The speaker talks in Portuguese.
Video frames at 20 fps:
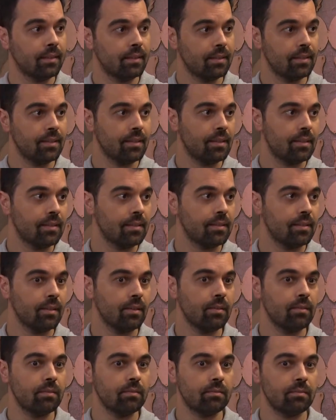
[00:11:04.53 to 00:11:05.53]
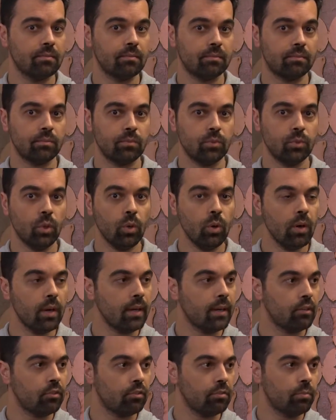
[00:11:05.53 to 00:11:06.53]
Uhum. São
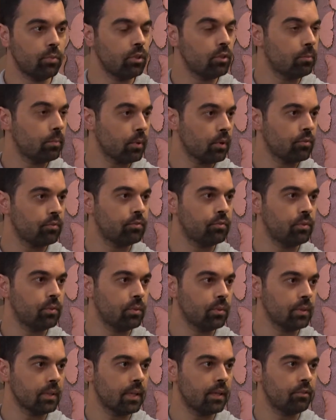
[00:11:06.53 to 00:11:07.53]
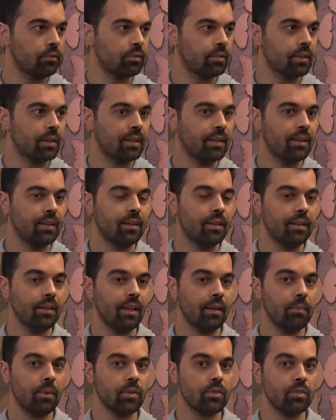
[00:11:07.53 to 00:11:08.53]
dores muito profundas
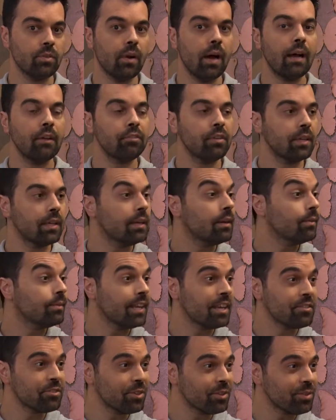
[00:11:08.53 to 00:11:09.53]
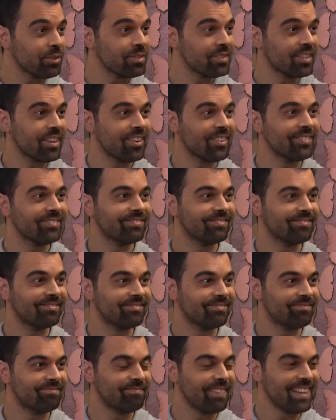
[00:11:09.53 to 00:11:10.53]
que a pessoa acha que não tem solução,
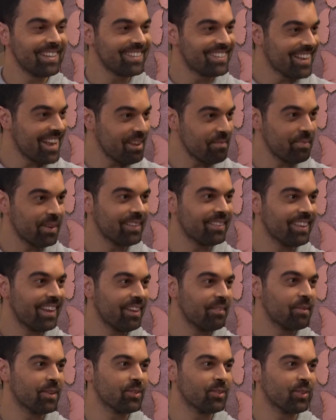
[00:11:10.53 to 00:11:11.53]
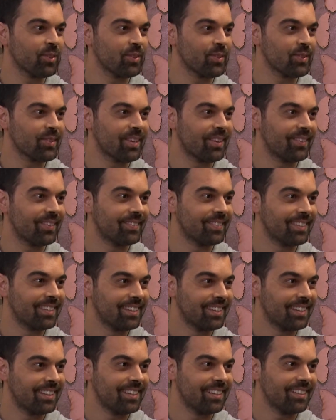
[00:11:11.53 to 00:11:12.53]
mas é. sempre tem uma solução,
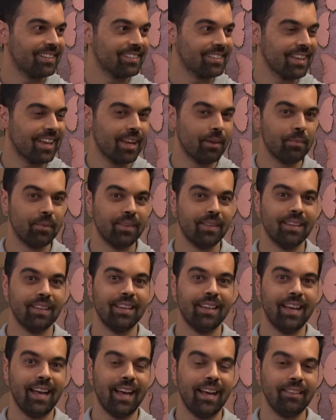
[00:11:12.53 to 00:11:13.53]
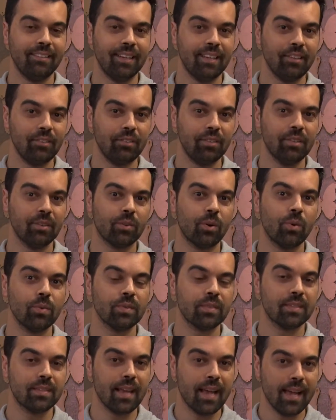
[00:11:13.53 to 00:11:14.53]
uhum. sabe? A gente
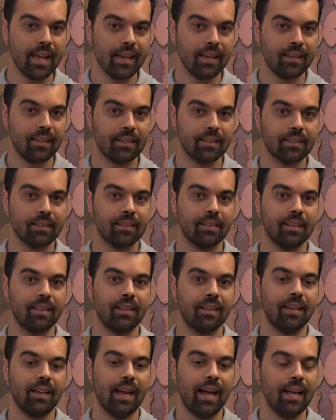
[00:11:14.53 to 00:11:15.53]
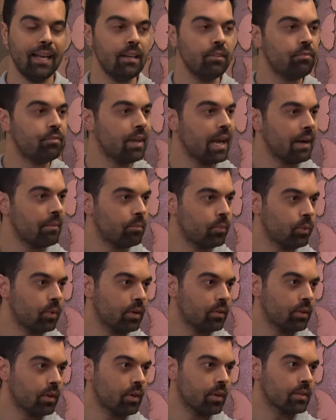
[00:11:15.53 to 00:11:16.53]
consegue aliviar
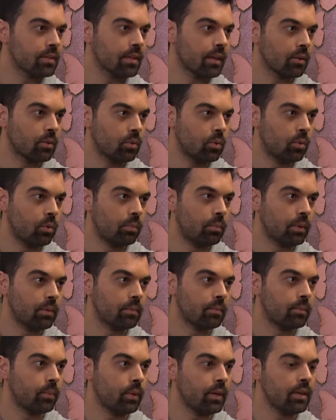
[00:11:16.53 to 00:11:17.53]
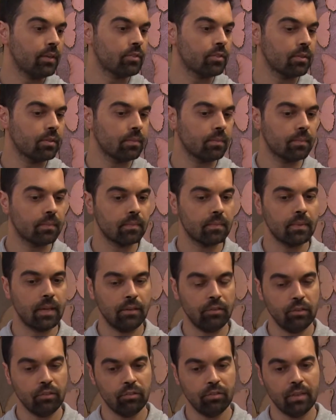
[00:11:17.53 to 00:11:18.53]
muito a nossa culpa. Por isso, a
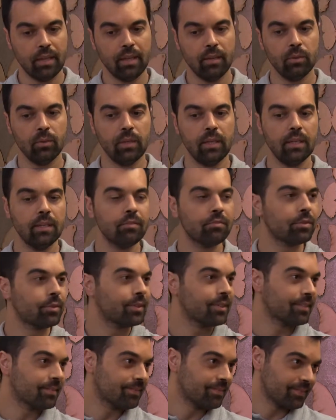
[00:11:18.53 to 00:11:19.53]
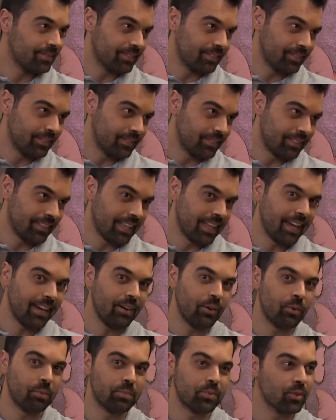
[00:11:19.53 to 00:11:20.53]
gente tem o livro né,
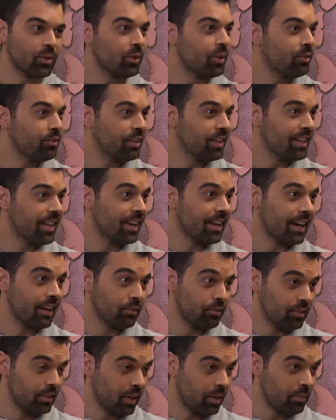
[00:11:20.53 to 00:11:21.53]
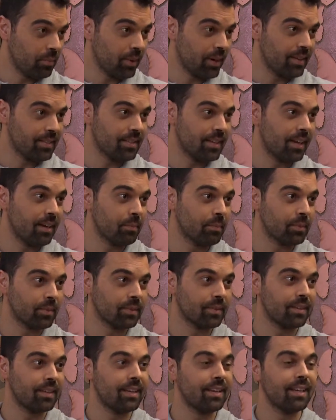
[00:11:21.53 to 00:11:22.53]
o Psicologia da Gratidão, por exemplo,
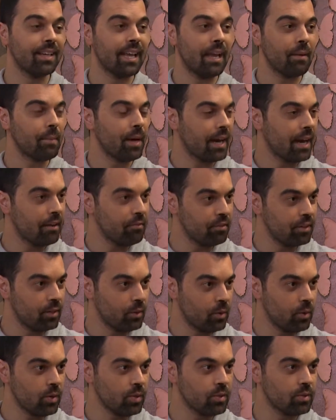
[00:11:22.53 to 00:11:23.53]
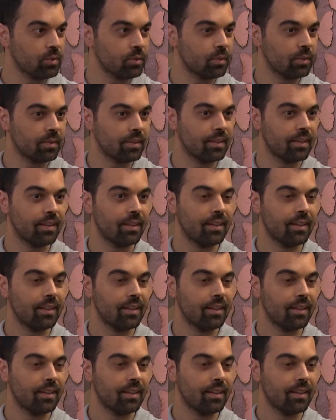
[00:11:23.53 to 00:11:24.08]
que é maravilhoso, é.